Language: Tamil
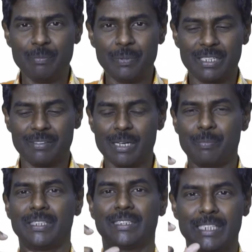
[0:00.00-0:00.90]
வெளிப்பட்டவர்கள்
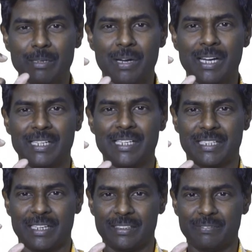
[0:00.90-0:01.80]
அப்படி திடமாக
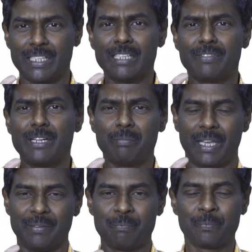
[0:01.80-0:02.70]
நிற்கிறது
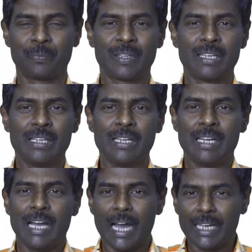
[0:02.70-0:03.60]
வன்மை
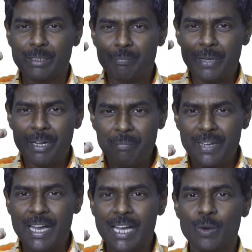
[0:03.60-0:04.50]
அதை
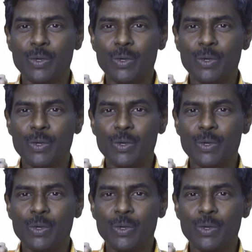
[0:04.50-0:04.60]
மென்மையாக